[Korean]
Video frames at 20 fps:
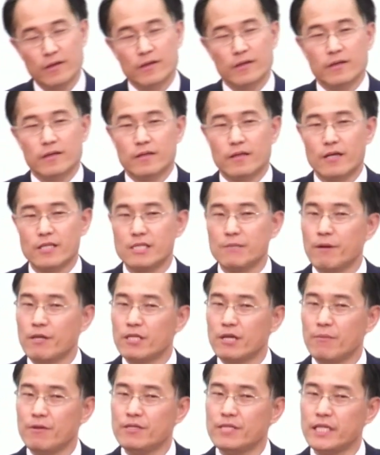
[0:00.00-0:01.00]
다시
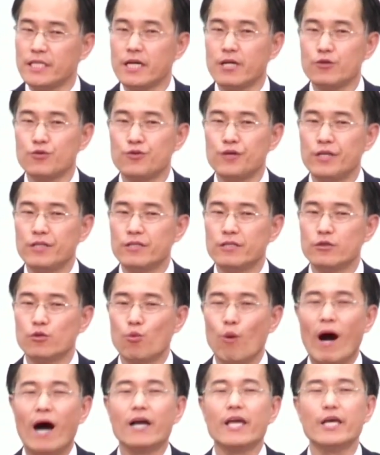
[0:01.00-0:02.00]
말하자면 세상 주인들은
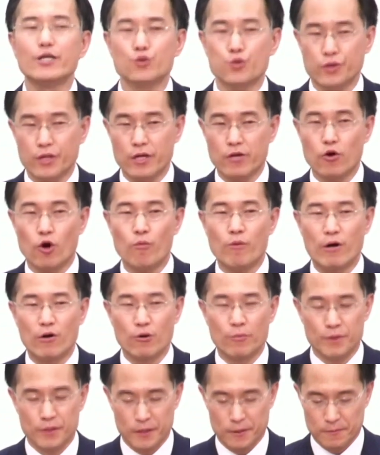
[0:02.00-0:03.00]
왕의 초대를 거부한
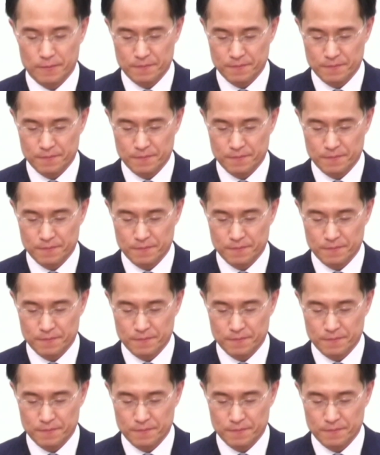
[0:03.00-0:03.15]
겁니다.